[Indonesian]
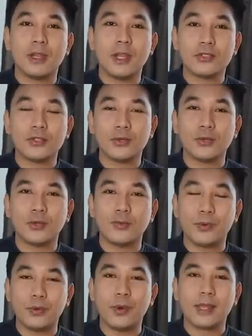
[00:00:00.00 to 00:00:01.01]
sudah
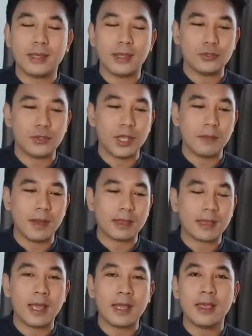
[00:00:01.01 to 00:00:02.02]
cukup kuat dan juga
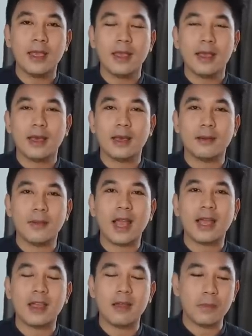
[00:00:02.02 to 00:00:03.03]
matang uh,
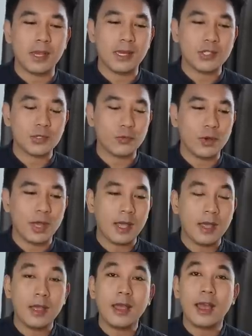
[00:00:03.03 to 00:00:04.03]
menghadapi ini
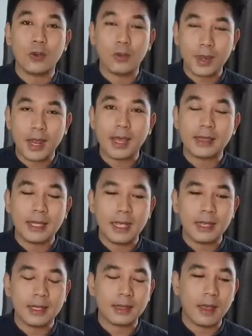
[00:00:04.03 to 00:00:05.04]
semua Aku
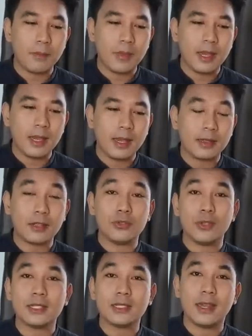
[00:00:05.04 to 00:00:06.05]
prihatin, tetapi kita
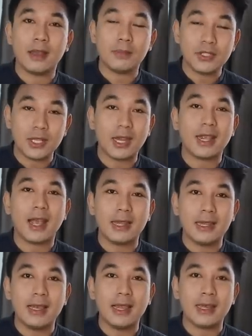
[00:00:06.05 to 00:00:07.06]
juga sedang mencari
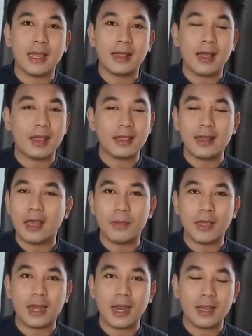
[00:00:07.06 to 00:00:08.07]
keadilan ya, tidak
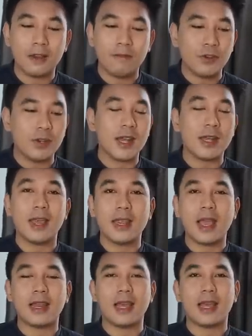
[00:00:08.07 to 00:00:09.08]
menyerang individu
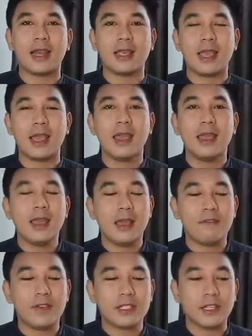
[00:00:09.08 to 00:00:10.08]
dari anak-anaknya
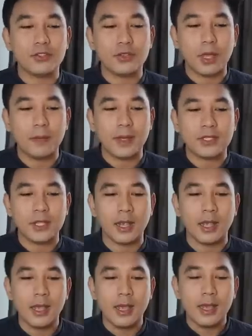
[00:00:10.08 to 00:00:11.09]
FS dan juga
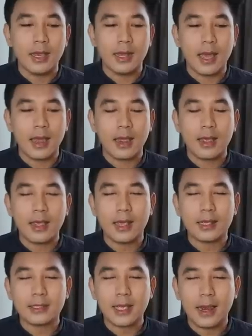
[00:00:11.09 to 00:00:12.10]
PC. Nah,
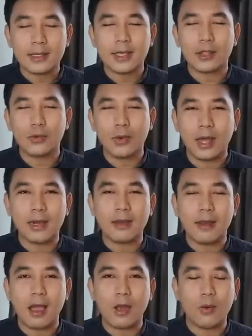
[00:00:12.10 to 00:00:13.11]
yang salah satu hal
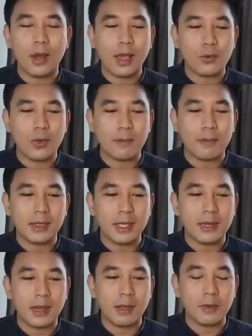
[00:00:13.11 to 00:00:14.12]
dari awal aku
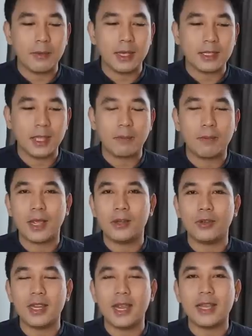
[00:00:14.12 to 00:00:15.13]
amati dalam pembacaan
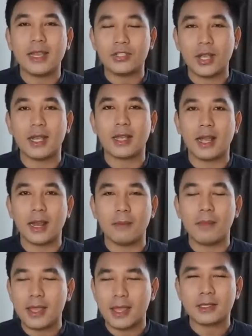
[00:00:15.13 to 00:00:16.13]
pledoi ini ada yang
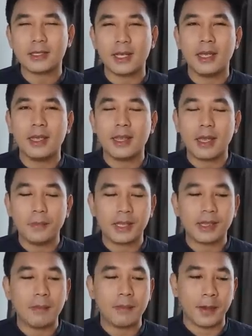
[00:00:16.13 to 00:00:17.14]
janggal. Banyak sih. Yang
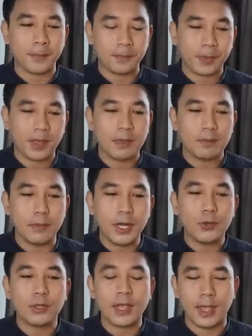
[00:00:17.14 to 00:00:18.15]
pertama,
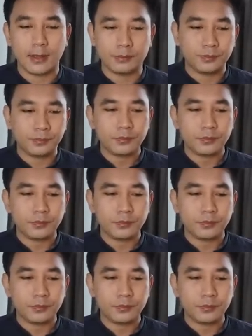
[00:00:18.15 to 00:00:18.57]
berikutnya,